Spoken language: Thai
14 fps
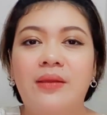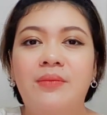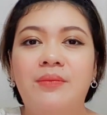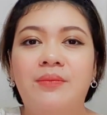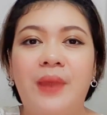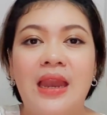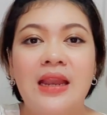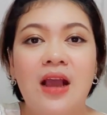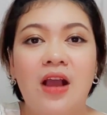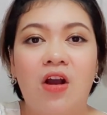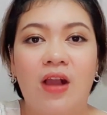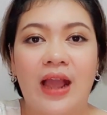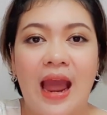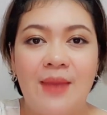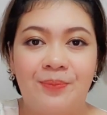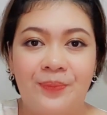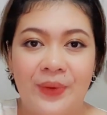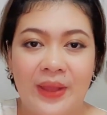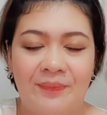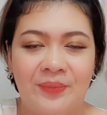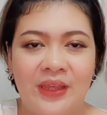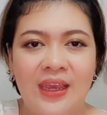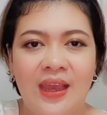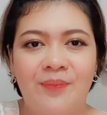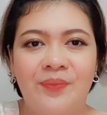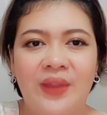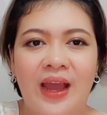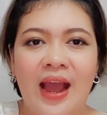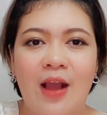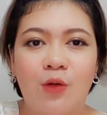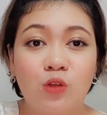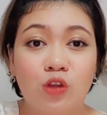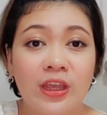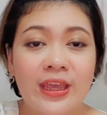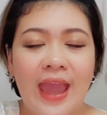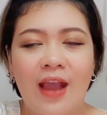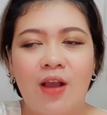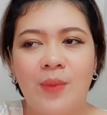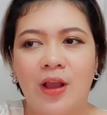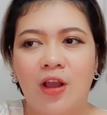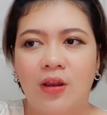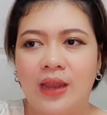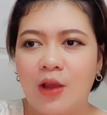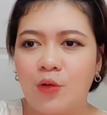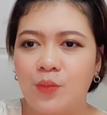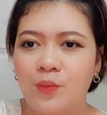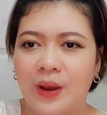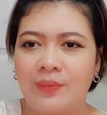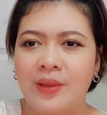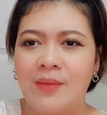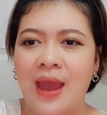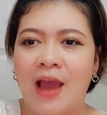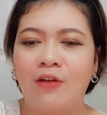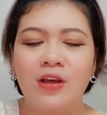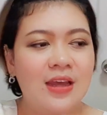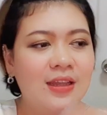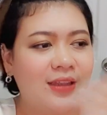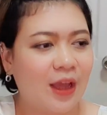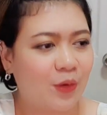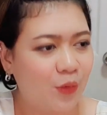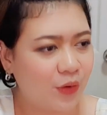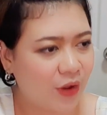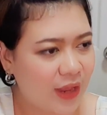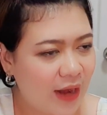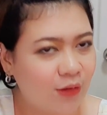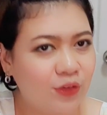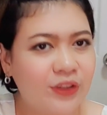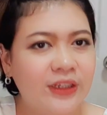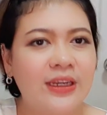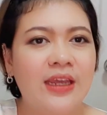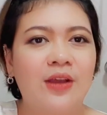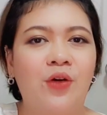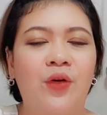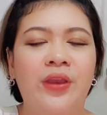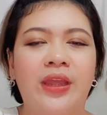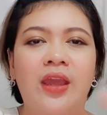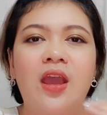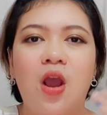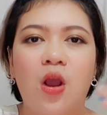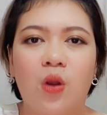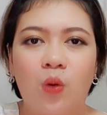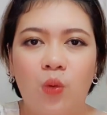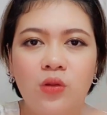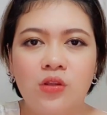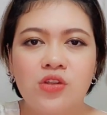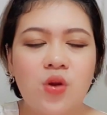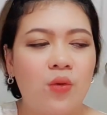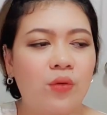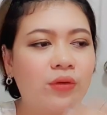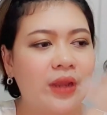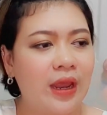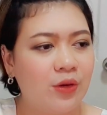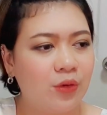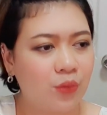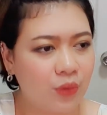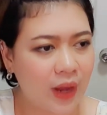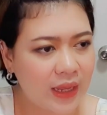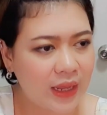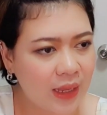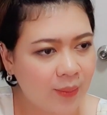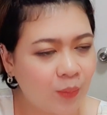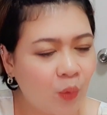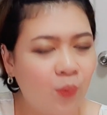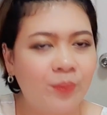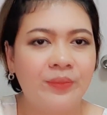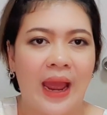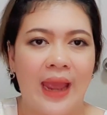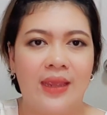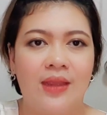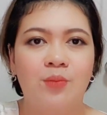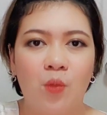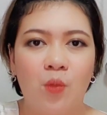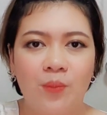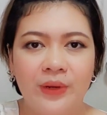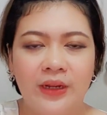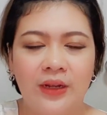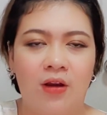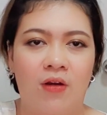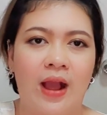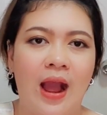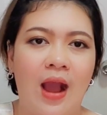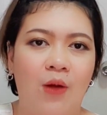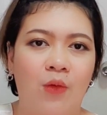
เป็นเรื่องของการเปรียบเทียบนะคะคุณต้องแยกออกมาก่อนถ้าคุณเปรียบเทียบแล้วแต่คุณก็ยังรู้สึกดีคนนี้คุณจงเรียนรู้ในอีกมุมใหม่มุมหนึ่งของเขา